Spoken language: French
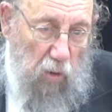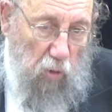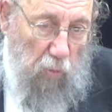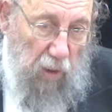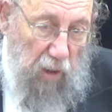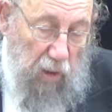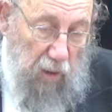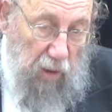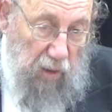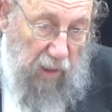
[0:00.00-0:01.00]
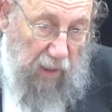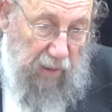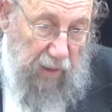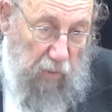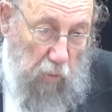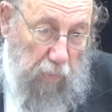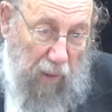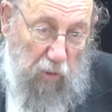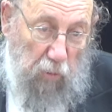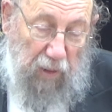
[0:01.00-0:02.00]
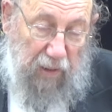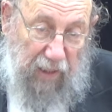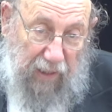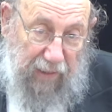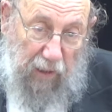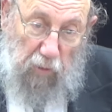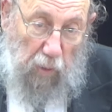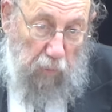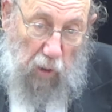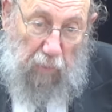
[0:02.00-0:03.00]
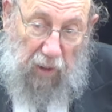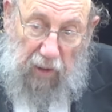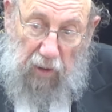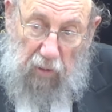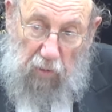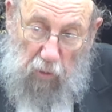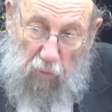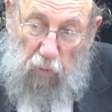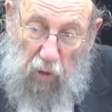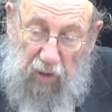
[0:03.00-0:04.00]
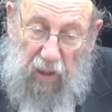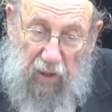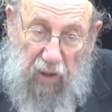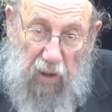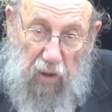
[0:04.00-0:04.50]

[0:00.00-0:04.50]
comme un Knani, tu parles comme un Knani, alors tu n'es plus un Amalek, tu es devenu un Knani.